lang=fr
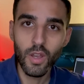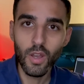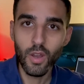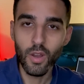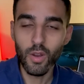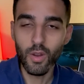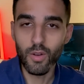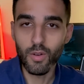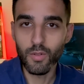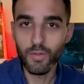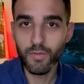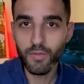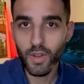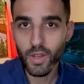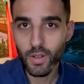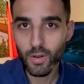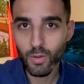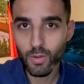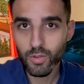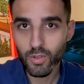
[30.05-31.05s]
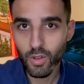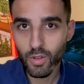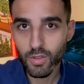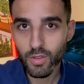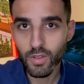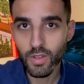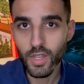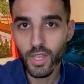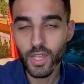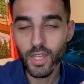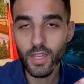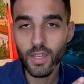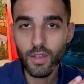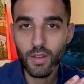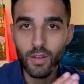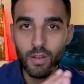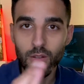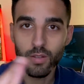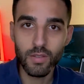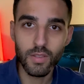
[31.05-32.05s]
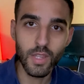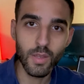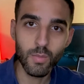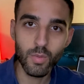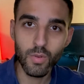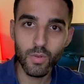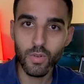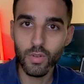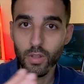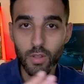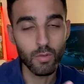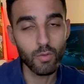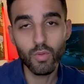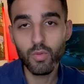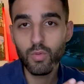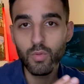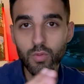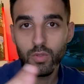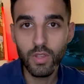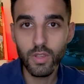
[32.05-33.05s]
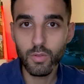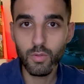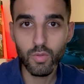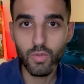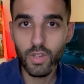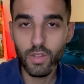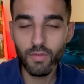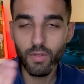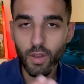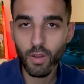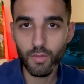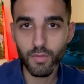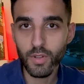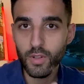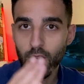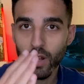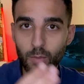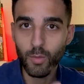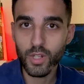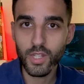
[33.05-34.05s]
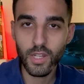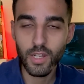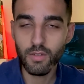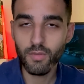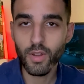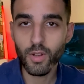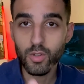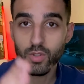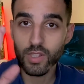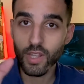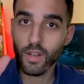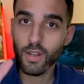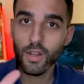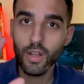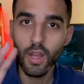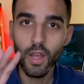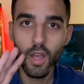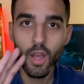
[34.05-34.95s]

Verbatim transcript: euh, fin automne et euh, début et tout, l'hiver, en fait, la moitié de l'hiver jusqu'à